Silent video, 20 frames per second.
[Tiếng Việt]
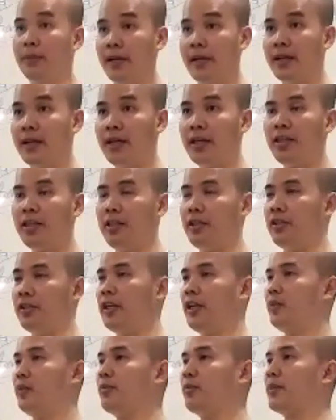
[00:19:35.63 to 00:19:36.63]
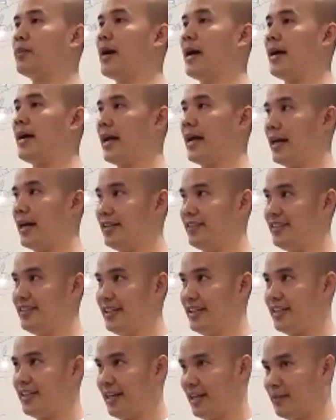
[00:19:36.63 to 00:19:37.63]
trợ mình trước khi chúng ta bán hàng người
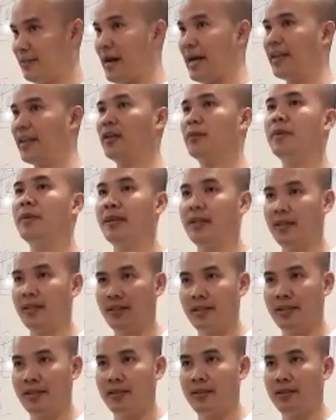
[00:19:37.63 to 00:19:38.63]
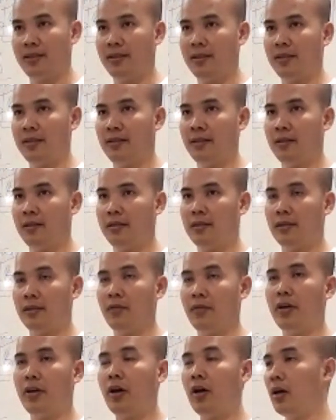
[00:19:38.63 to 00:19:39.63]
khác hãy bán cho mình
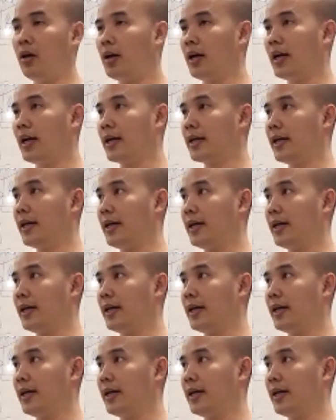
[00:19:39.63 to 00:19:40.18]
tại vì đó là